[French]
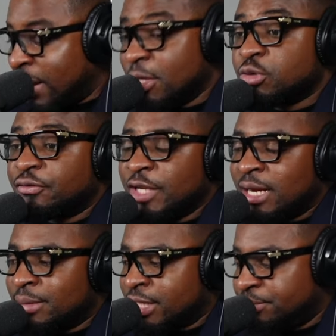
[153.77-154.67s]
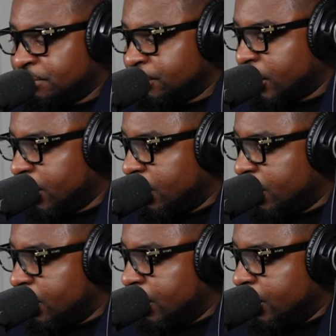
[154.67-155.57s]
Barbecue finalement
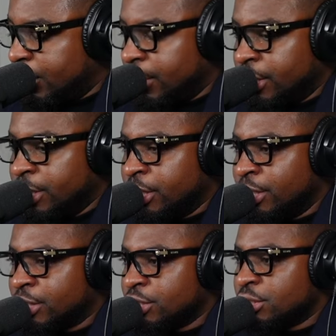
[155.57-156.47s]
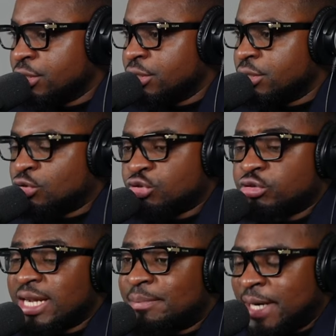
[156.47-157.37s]
euh, tout de
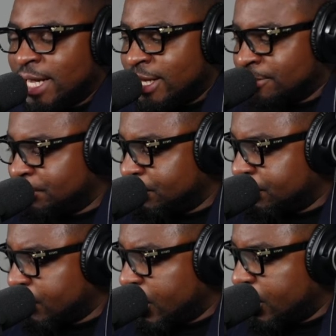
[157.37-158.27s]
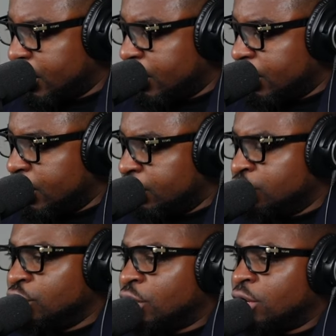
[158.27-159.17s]
suite après
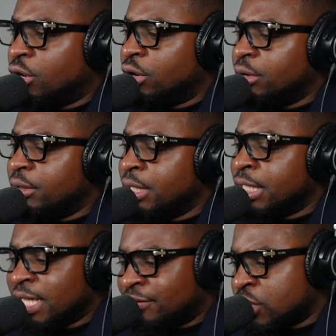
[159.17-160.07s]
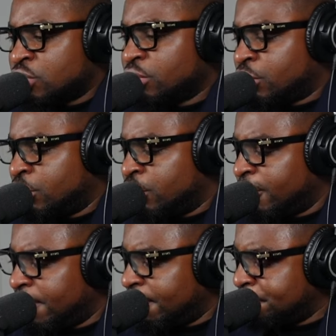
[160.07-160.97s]
y une intervention
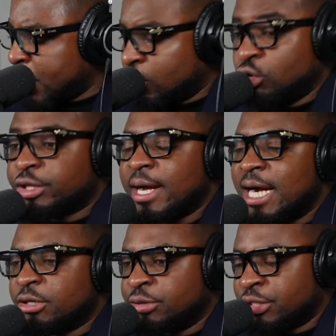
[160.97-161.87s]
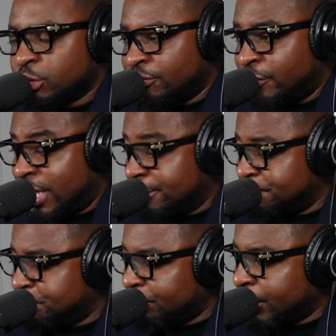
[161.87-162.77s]
que docteur Gary Konixot
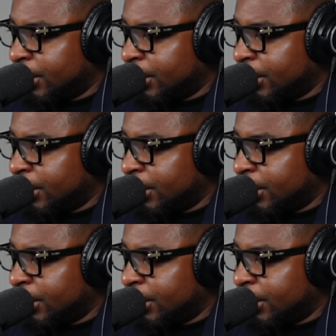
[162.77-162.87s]
fait